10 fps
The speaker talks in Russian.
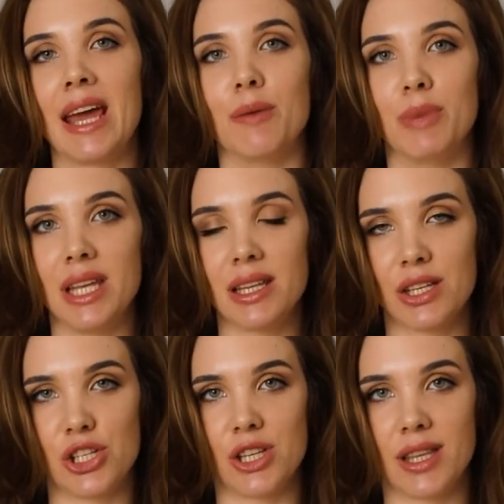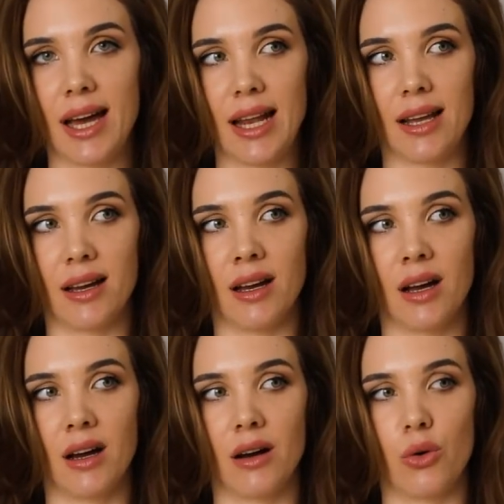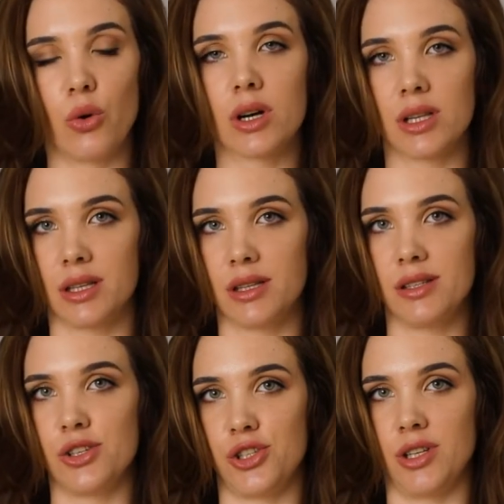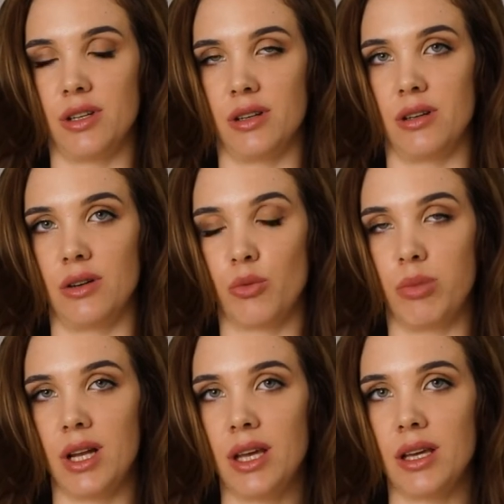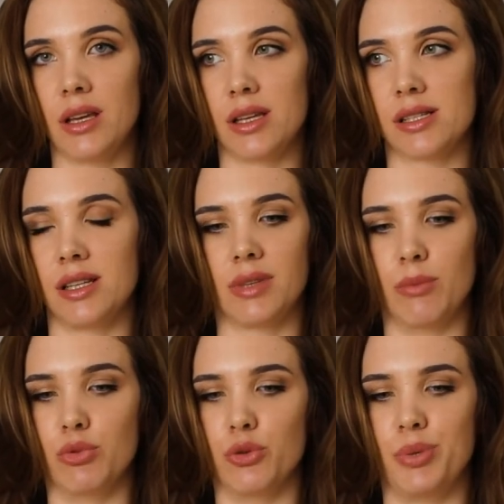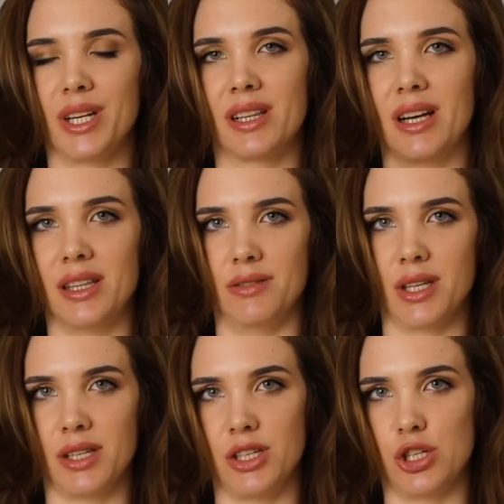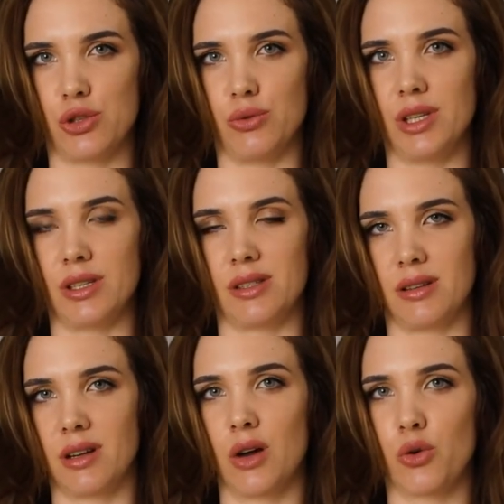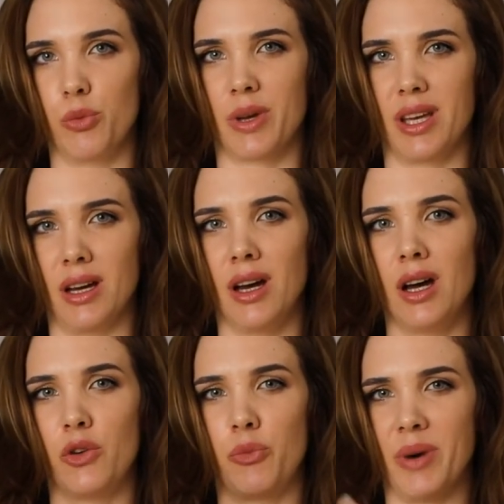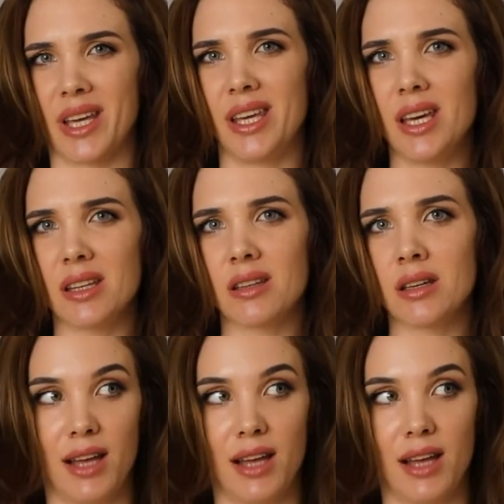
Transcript: Мне насчитали около 1000 рублей, если я буду перекладывать одежду из коробки в пакет.